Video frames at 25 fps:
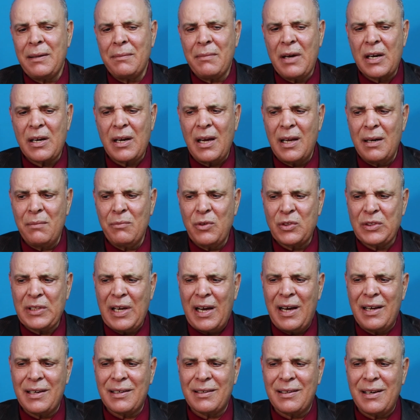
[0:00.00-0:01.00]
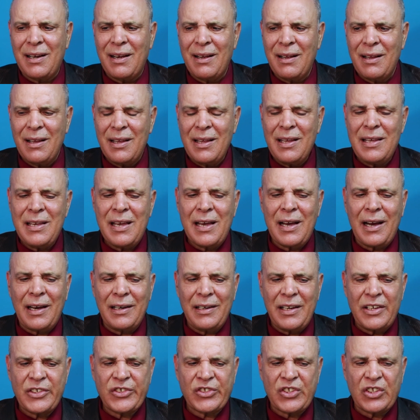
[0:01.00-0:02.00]
للمراه المتحرره هي
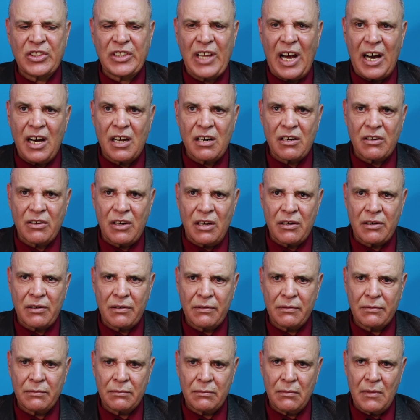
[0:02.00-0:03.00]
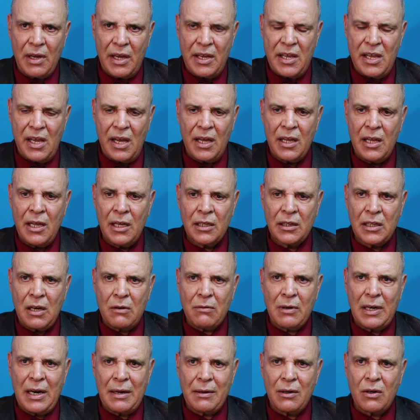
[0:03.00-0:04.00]
علاش تتحرر هي
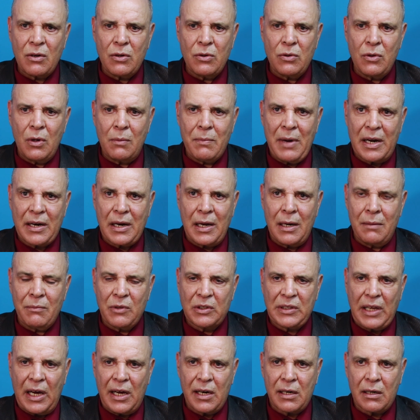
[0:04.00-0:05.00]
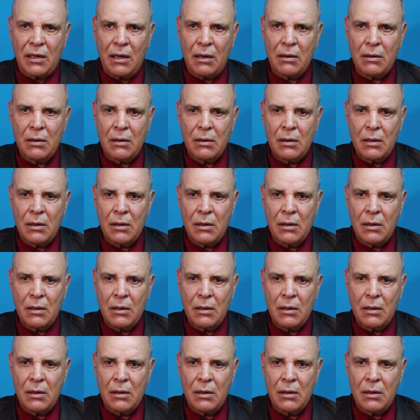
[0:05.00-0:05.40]
توا نقول المراه المتحرره